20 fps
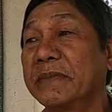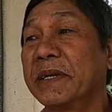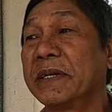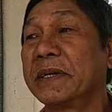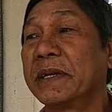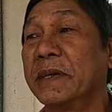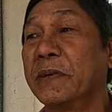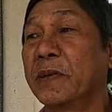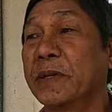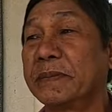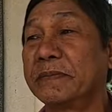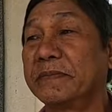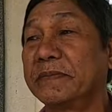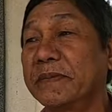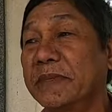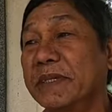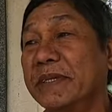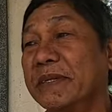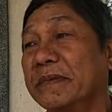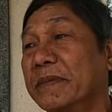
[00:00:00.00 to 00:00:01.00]
biết nhiều lắm
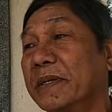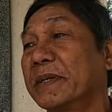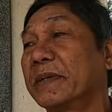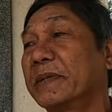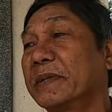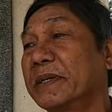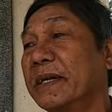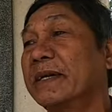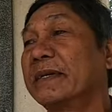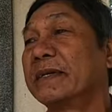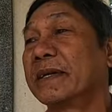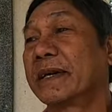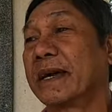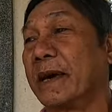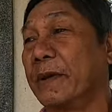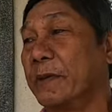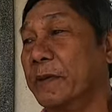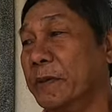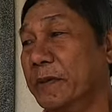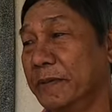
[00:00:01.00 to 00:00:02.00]
nhưng mà dạ. thôi để người
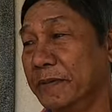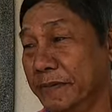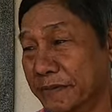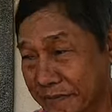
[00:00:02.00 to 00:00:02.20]
cậu